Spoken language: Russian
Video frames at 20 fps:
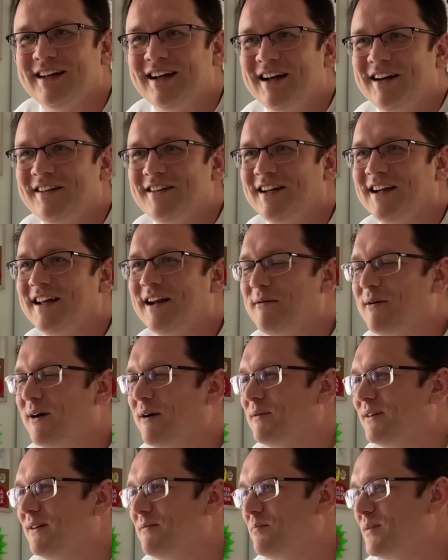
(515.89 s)
телеграммах об
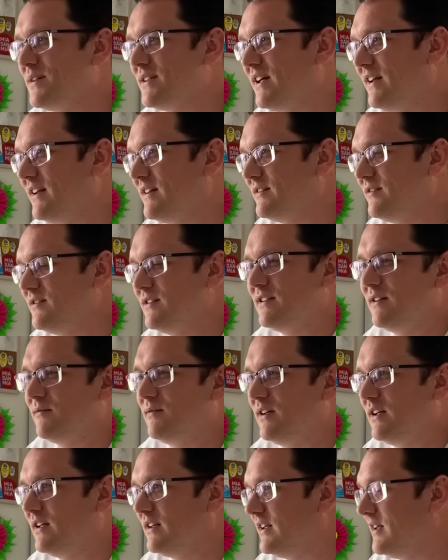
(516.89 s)
этом писалось, но на самом деле
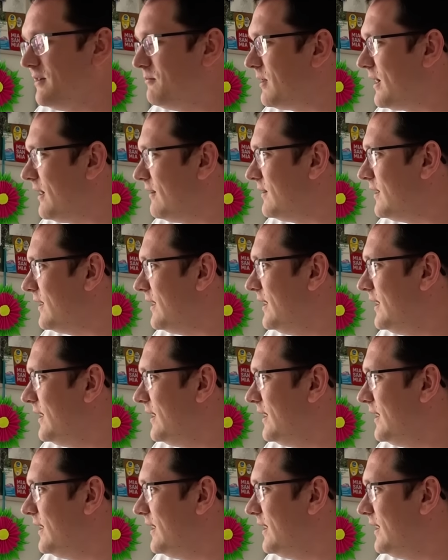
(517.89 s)
это неправда.